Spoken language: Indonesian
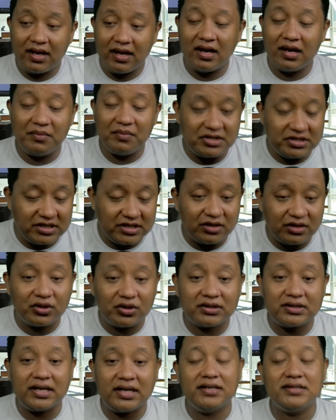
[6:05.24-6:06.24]
uh, miskin
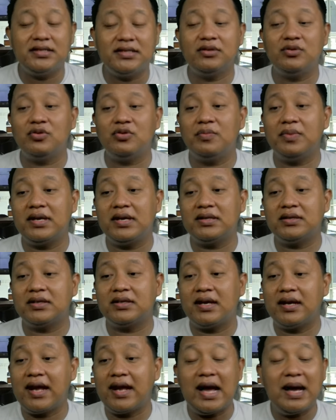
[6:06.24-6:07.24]
kota di situ begitu
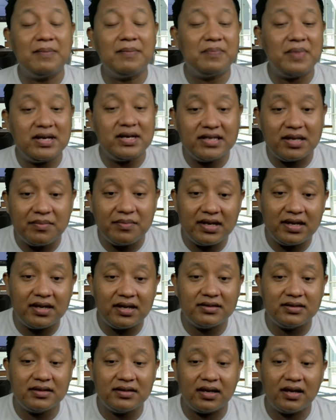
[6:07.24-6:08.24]
kan. Apa
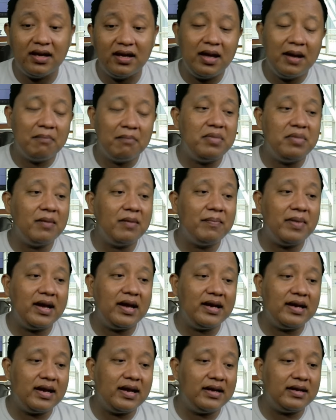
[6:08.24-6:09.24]
jaminannya?
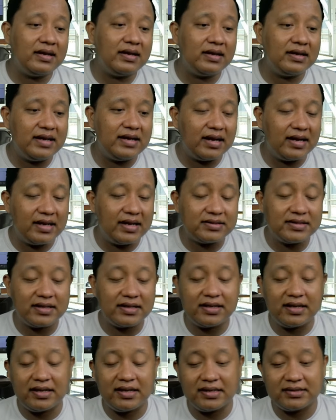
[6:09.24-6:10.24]
Berbeda dengan
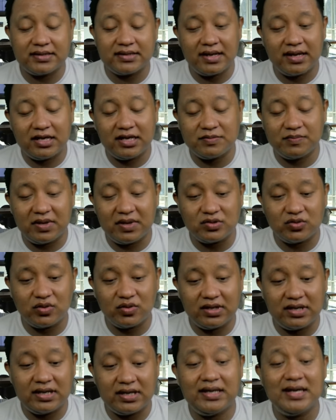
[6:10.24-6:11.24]
gagasan-gagasan Anies
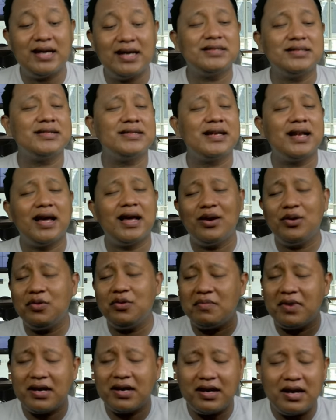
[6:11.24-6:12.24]
Baswedan yang
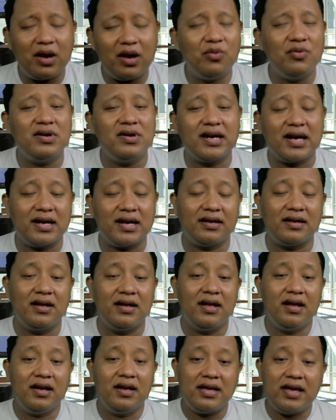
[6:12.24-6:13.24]
selalu menggaungkan
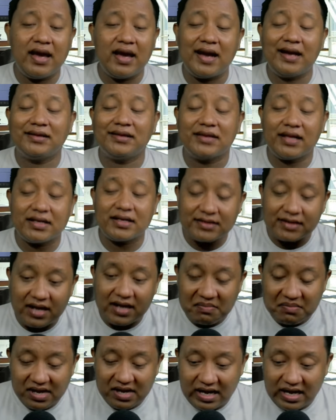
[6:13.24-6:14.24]
ya atas
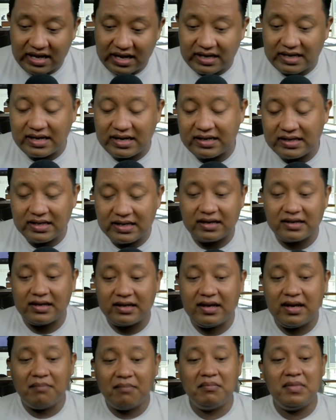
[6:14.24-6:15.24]
nama hak rakyat,
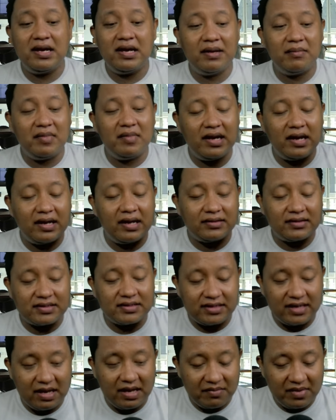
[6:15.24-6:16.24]
meng
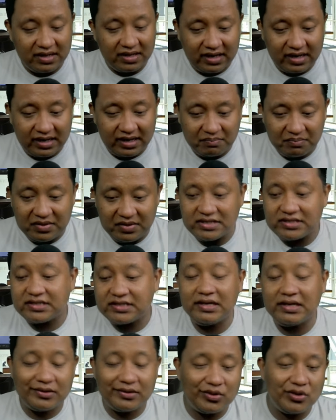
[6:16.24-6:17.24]
mengatasnamakan
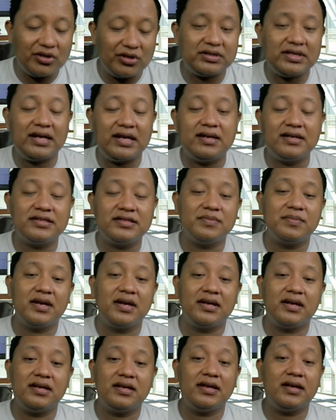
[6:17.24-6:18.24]
miskin kota dan
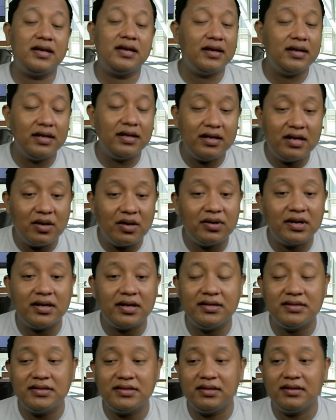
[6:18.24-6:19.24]
sebagainya yang
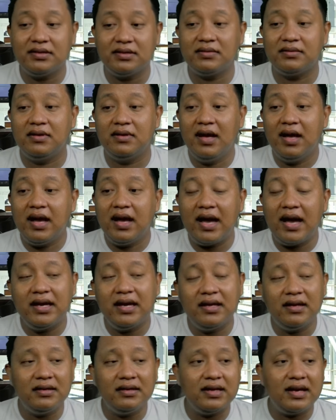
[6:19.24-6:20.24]
digaungkan di situ.
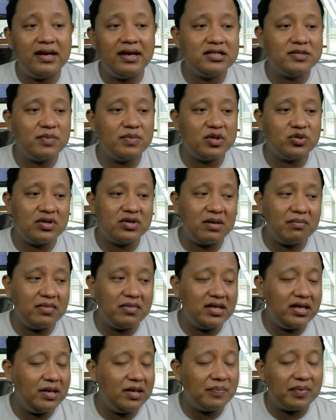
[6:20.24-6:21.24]
Akhirnya Anies Baswedan
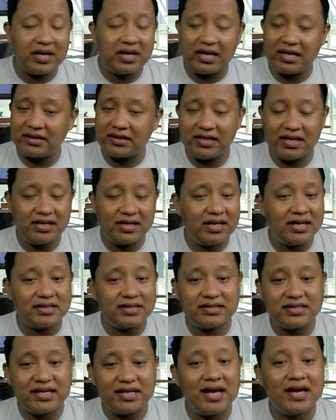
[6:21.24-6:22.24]
menjadi perhatian
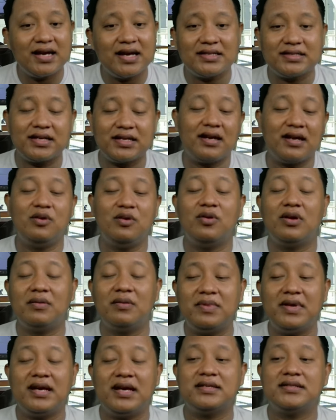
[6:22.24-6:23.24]
yang sangat-sangat luar
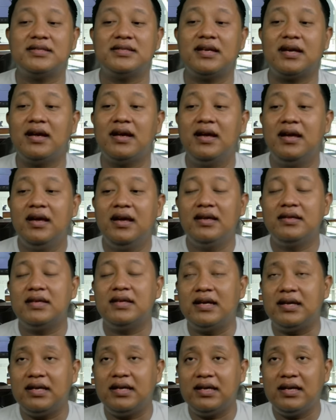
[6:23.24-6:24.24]
biasa.
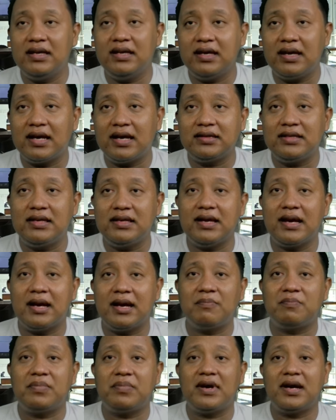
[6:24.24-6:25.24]
Jadi
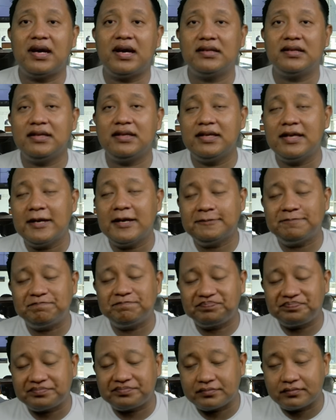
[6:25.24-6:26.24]
artinya apa? Artinya
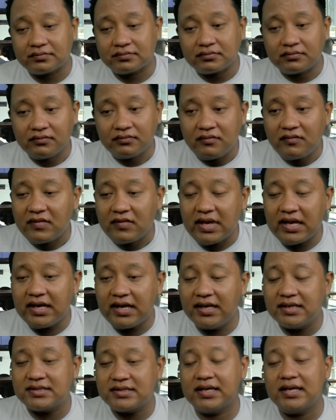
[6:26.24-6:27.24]

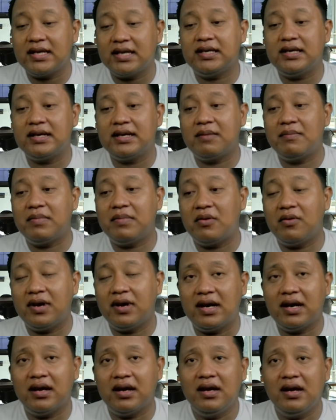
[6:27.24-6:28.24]
uh, saya kira
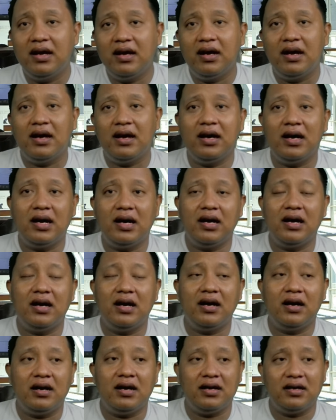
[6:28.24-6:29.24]
bahwa
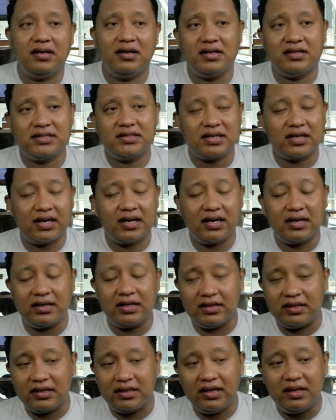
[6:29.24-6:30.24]
uh, uh, sekarang
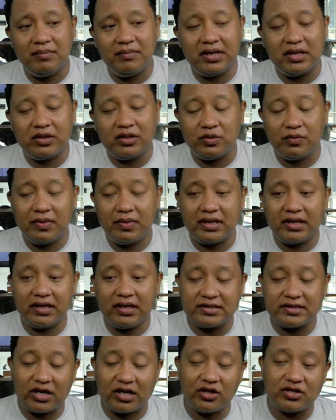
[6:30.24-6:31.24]
ini begitu
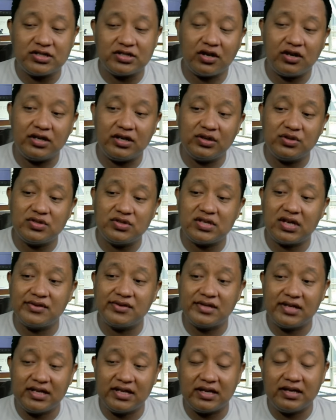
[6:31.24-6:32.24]
bagi calon-calon itu
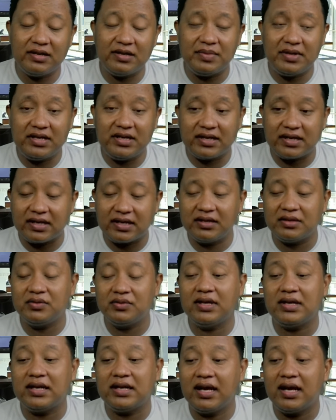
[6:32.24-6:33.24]
seharusnya yang lebih dekat
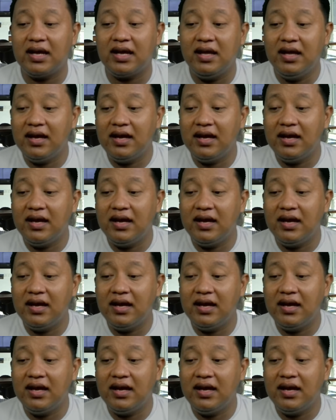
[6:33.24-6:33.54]
itu adalah